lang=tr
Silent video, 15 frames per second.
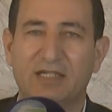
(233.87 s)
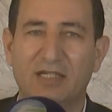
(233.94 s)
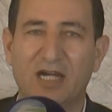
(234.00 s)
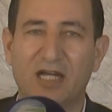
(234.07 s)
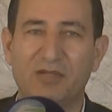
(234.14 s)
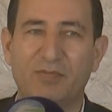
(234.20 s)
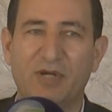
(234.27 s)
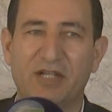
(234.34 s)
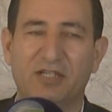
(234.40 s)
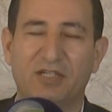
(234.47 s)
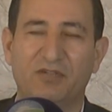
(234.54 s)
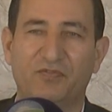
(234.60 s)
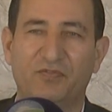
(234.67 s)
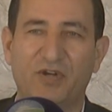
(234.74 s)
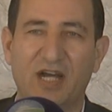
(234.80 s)
garibanın,
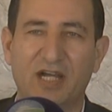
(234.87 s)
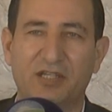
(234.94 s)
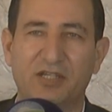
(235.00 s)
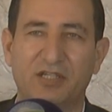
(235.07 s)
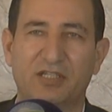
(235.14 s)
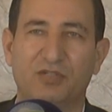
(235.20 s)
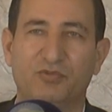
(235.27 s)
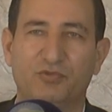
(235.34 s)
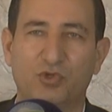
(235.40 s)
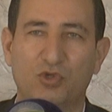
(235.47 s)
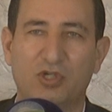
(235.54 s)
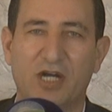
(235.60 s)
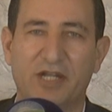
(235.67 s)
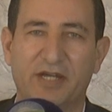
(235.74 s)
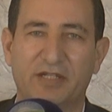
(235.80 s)
fakirin,
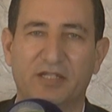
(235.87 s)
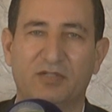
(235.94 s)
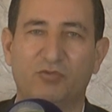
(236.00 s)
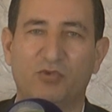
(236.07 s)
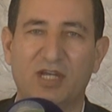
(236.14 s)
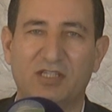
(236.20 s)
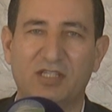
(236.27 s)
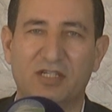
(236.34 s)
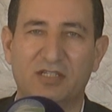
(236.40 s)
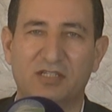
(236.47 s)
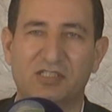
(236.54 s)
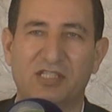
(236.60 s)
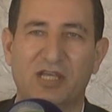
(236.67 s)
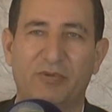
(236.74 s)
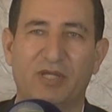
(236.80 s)
fukaranın, vatanını
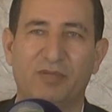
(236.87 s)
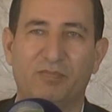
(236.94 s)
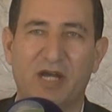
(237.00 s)
seven,